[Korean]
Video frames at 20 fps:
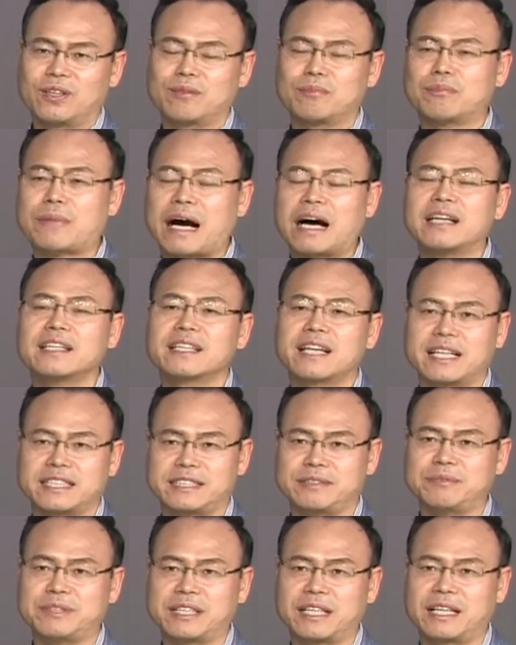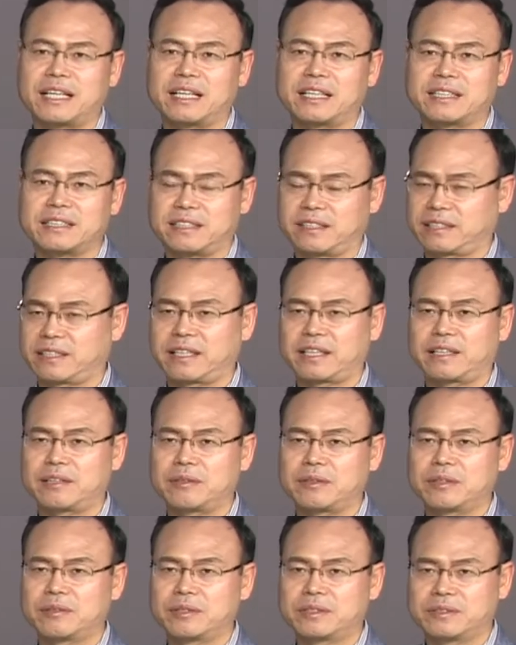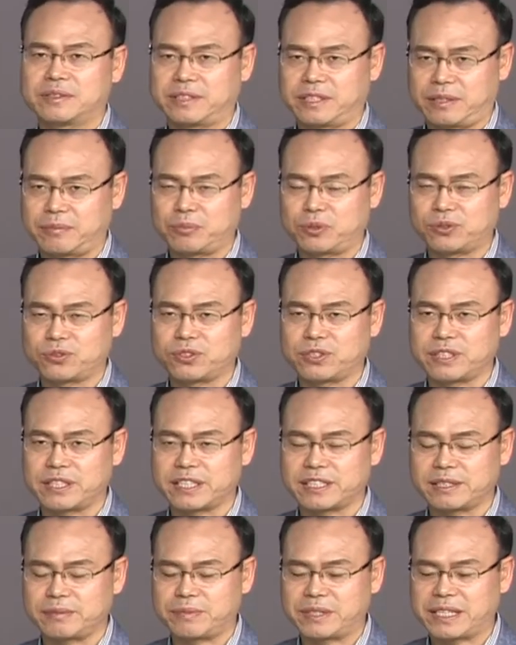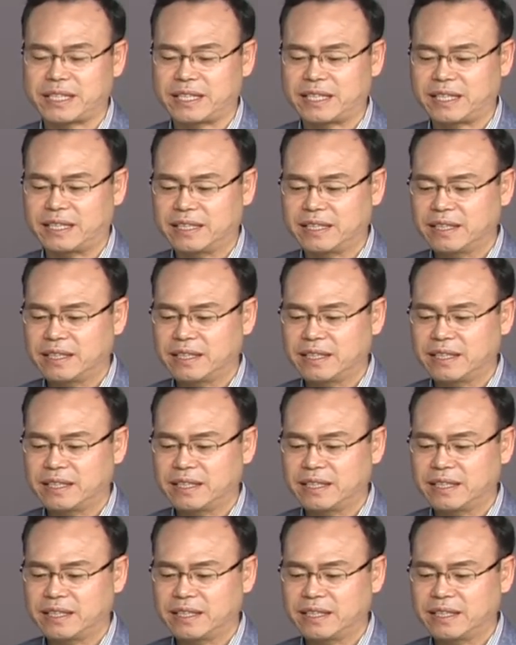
마음가짐이라 이렇게 예, 볼 수 있겠습니다.